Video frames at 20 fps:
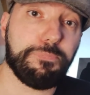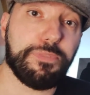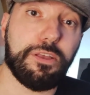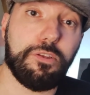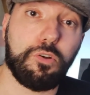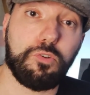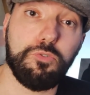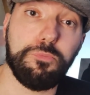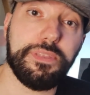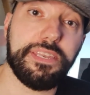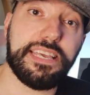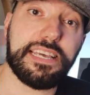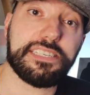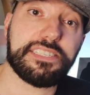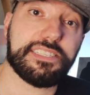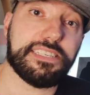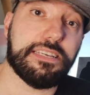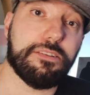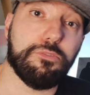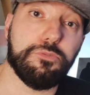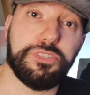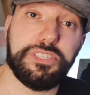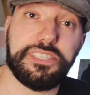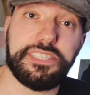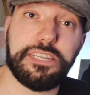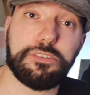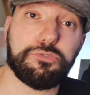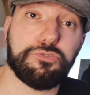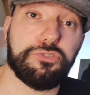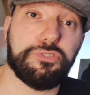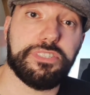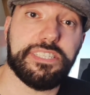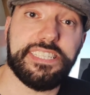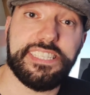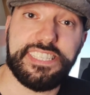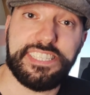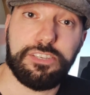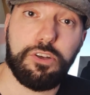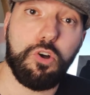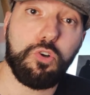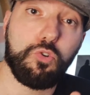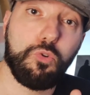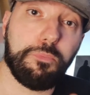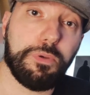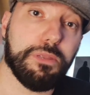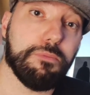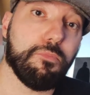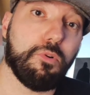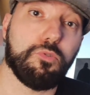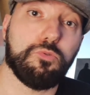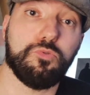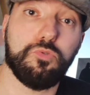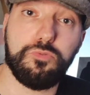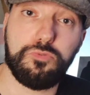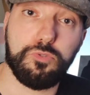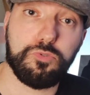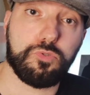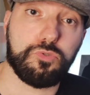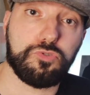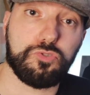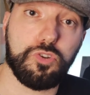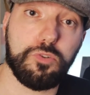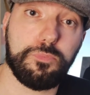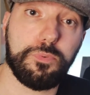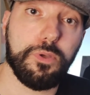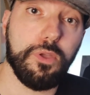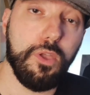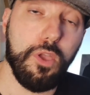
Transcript: Alors Luminar, c'est un logiciel que j'utilise en complément de Photoshop,